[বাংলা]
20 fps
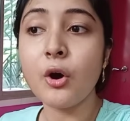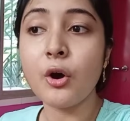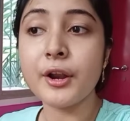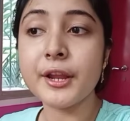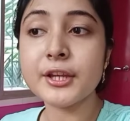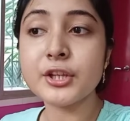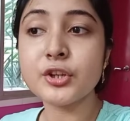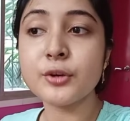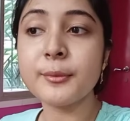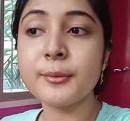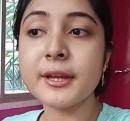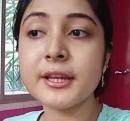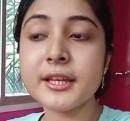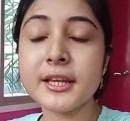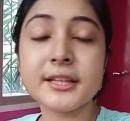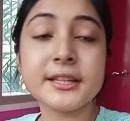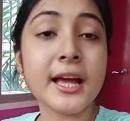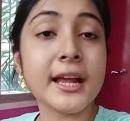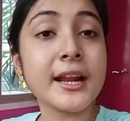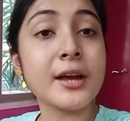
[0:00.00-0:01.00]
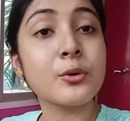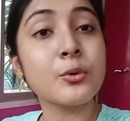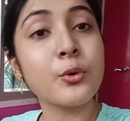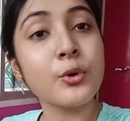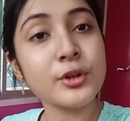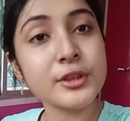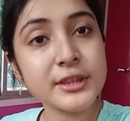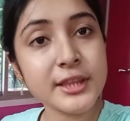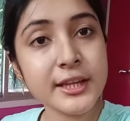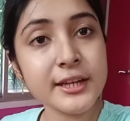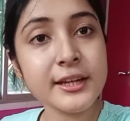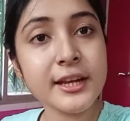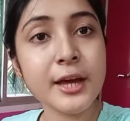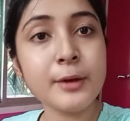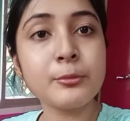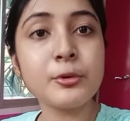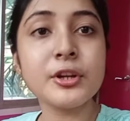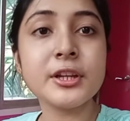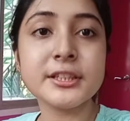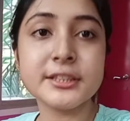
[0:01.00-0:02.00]
অনেক সময় কি তারা করতেন না
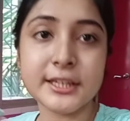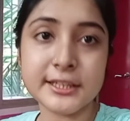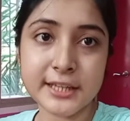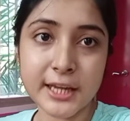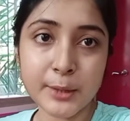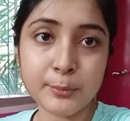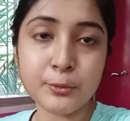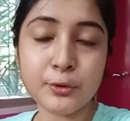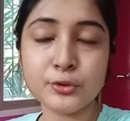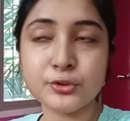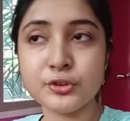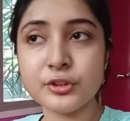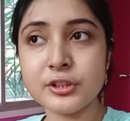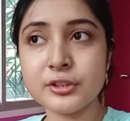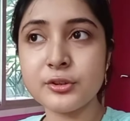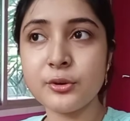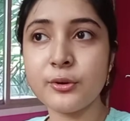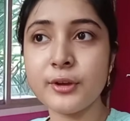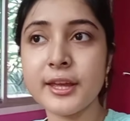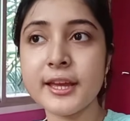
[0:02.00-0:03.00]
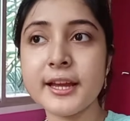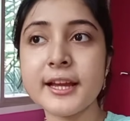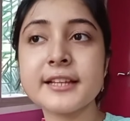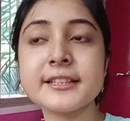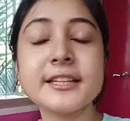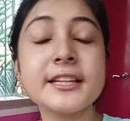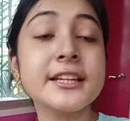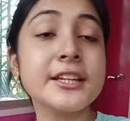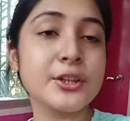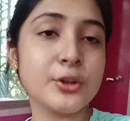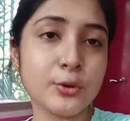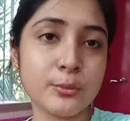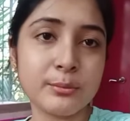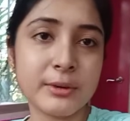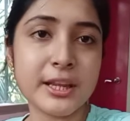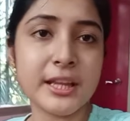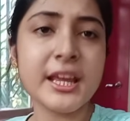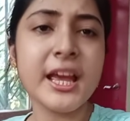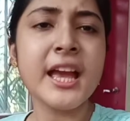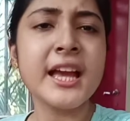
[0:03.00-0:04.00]
বলে সেটাই প্রচলিত হয়ে গেছে নিয়ম
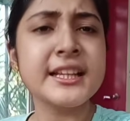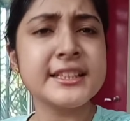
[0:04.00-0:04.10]
নেই